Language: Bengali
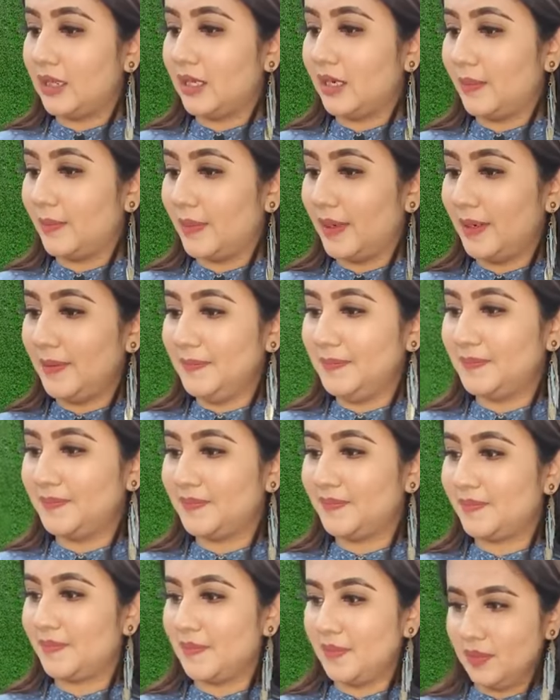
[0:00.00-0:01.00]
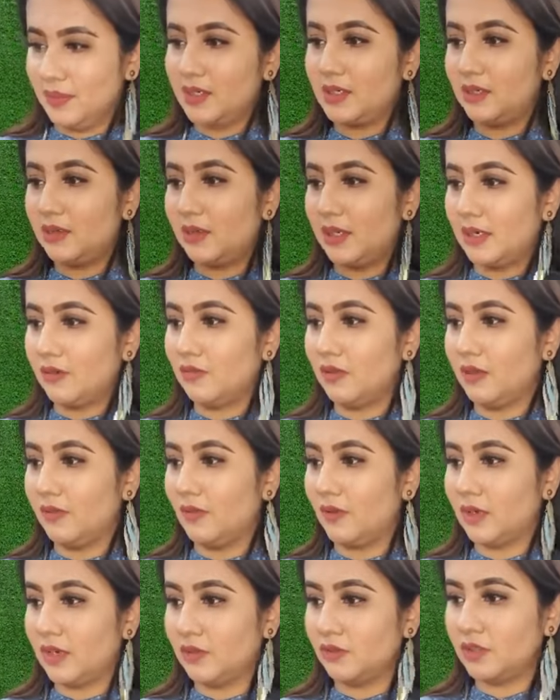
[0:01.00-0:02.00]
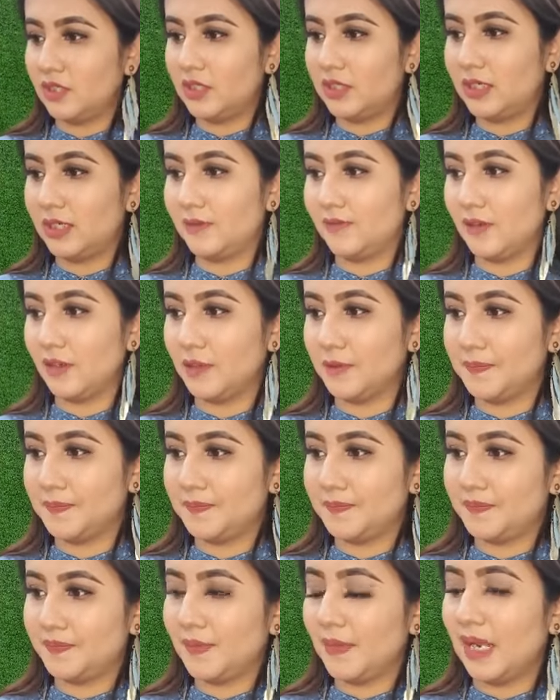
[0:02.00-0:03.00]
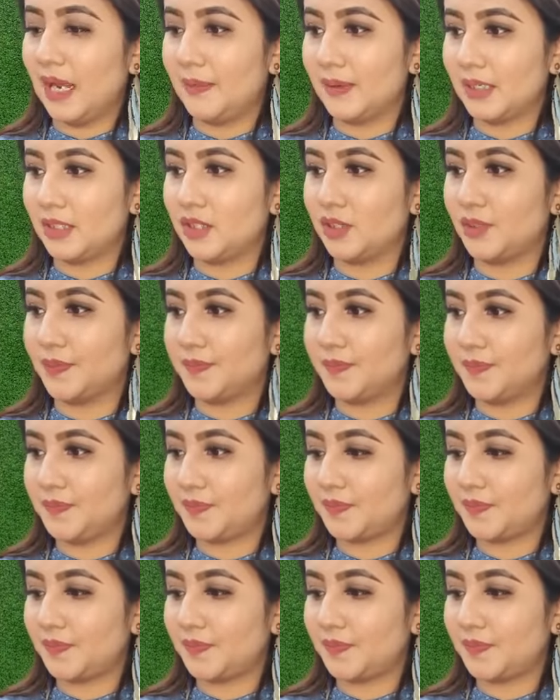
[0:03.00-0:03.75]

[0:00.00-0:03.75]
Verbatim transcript: নিতে হবে ইয়া খুলে দেবো কাউকে আমার কাছে দাও